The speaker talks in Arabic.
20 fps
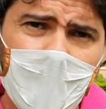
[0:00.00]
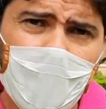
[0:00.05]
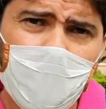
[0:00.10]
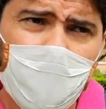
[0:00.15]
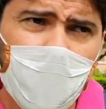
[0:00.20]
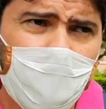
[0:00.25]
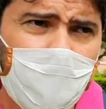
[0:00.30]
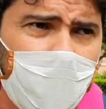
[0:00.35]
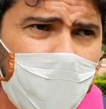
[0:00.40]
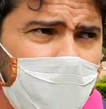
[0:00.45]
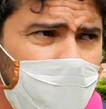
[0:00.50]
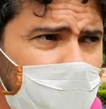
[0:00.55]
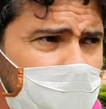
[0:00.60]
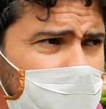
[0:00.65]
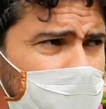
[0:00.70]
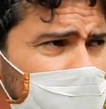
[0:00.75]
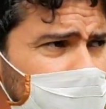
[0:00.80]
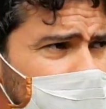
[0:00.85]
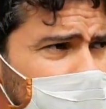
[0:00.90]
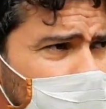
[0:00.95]
جميع
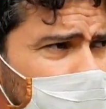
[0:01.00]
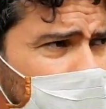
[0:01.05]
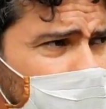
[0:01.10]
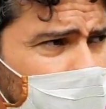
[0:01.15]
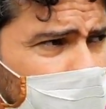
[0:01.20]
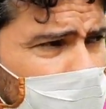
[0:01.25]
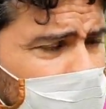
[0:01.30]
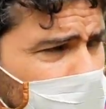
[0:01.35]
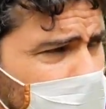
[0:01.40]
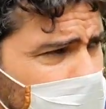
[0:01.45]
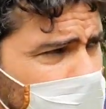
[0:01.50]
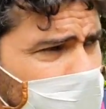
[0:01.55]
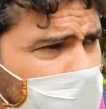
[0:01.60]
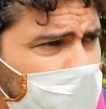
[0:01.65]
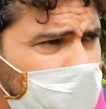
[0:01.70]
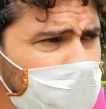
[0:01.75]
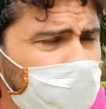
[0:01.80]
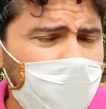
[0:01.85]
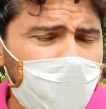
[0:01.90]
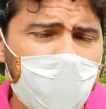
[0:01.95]
الناس ديال
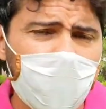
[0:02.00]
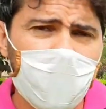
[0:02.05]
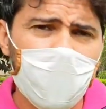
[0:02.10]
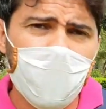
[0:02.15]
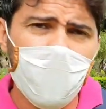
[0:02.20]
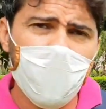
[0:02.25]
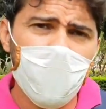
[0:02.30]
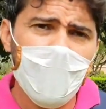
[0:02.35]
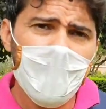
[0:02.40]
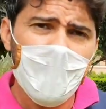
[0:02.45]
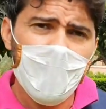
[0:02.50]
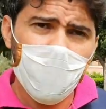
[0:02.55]
الهيئات الفكريه